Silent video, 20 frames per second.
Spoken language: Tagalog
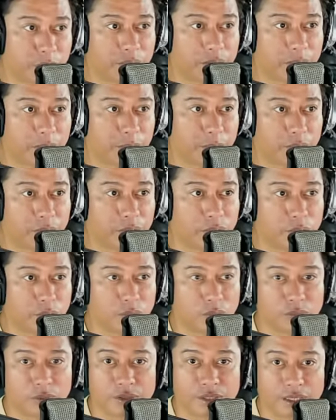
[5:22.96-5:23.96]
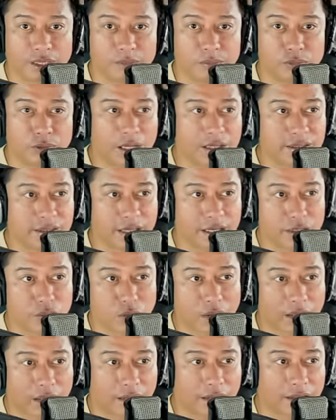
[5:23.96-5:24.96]
po yung report tungkol dyan mula sa
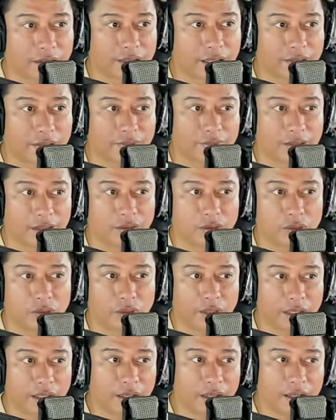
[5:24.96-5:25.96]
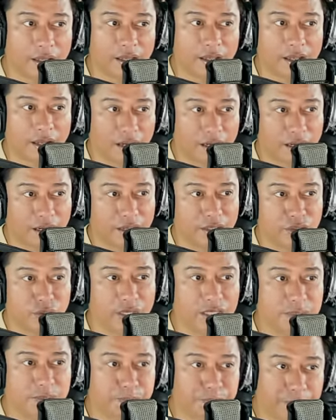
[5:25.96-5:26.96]
inquirer.net. Okay, uh,
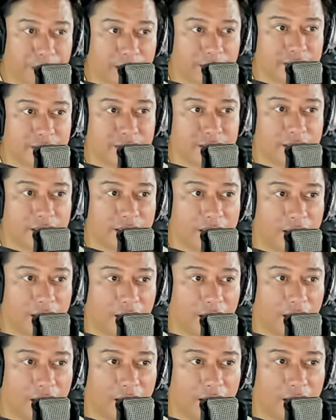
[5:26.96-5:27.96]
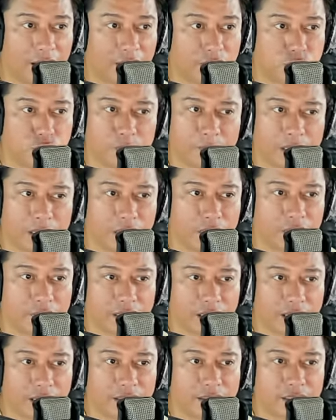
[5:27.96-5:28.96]
US builds uh, $2 million
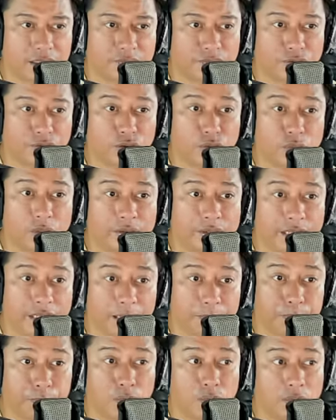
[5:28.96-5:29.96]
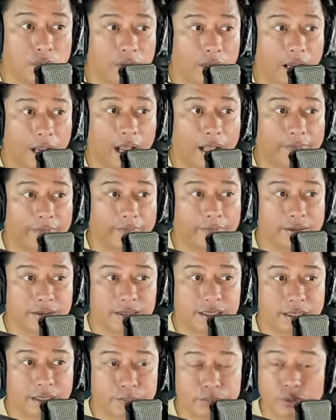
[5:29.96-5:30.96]
fuel depot at
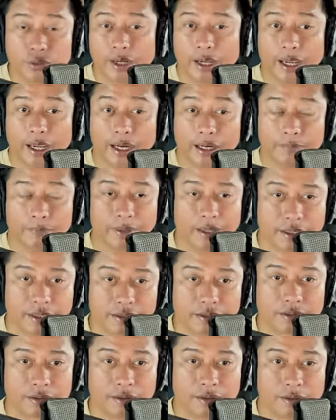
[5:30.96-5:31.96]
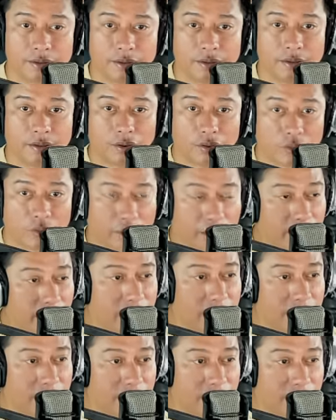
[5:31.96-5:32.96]
Cebu Air Base.
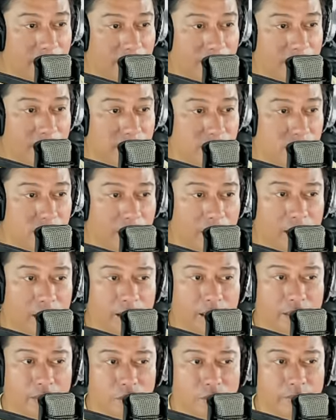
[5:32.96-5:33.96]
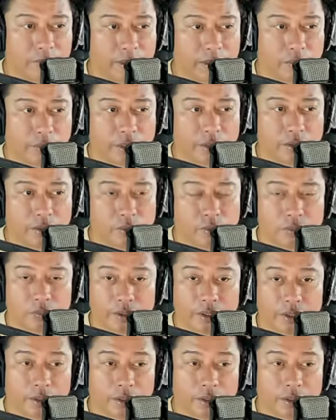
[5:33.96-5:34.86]
Okay? So kailan lang to? May 22,